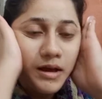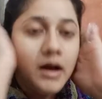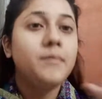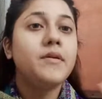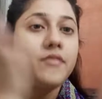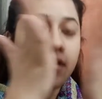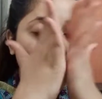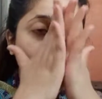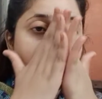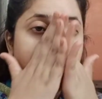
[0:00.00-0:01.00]
अपने फेस
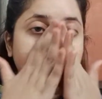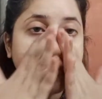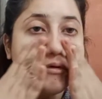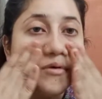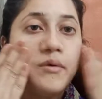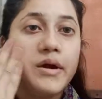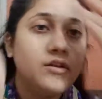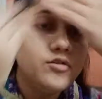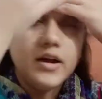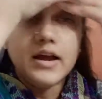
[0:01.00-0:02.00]
पर जो है वो ऑयल
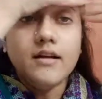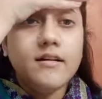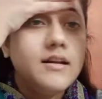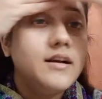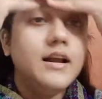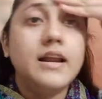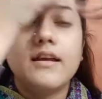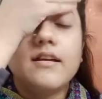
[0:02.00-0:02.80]
जो है लगा लेंगे